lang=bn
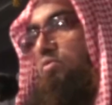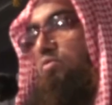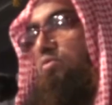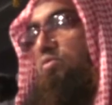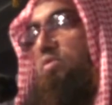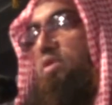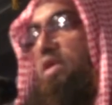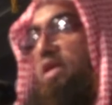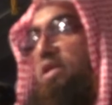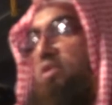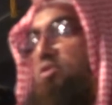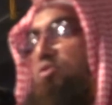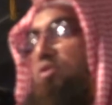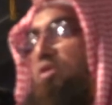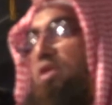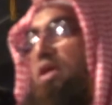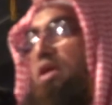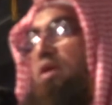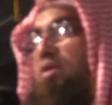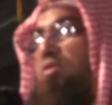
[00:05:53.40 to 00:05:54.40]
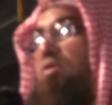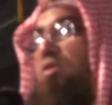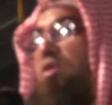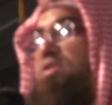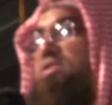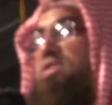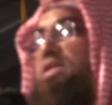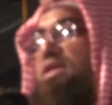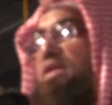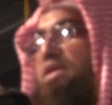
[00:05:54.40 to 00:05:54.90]
উঁটে চড়ে
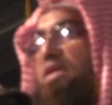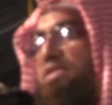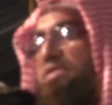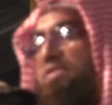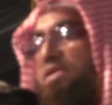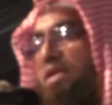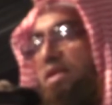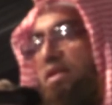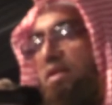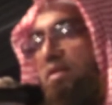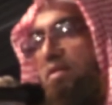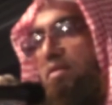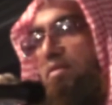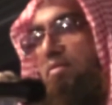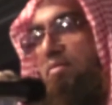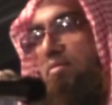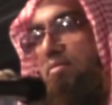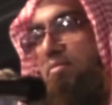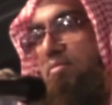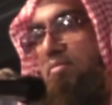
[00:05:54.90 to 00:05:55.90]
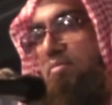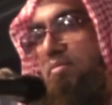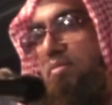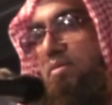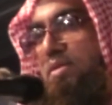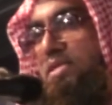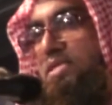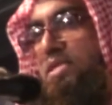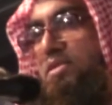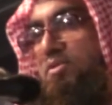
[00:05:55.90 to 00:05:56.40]
হজে গিয়েছিলেন
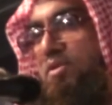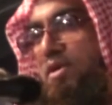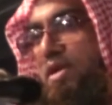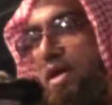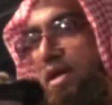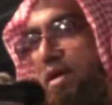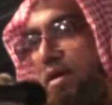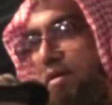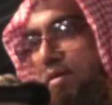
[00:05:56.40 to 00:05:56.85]
কিসে চড়ে